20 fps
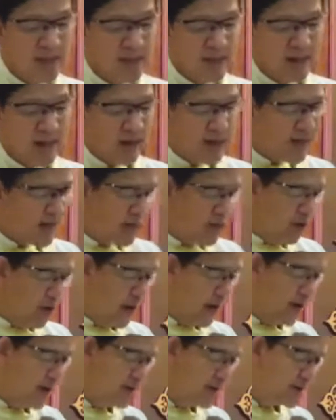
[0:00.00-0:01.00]
Ang
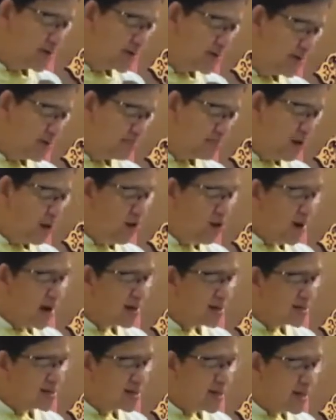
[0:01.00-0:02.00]
ikaduha mao
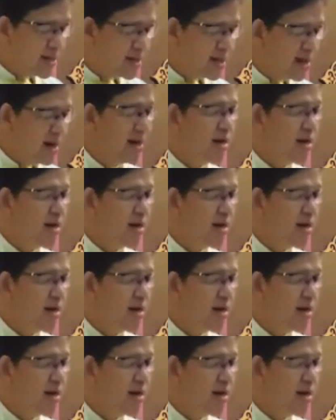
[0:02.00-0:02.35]
ang giya